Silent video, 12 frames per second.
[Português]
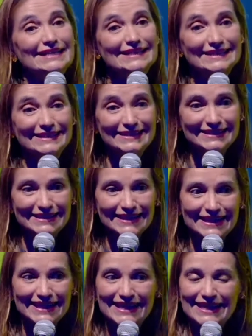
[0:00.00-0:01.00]
E
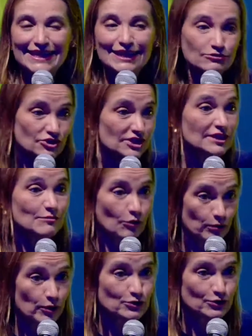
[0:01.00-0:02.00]
eu tinha
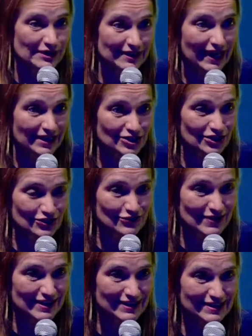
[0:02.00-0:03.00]
oportunidade, às
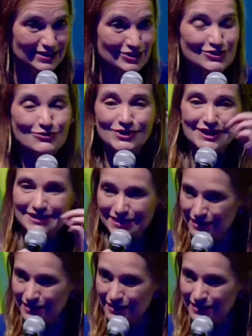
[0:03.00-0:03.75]
vezes, de conhecer as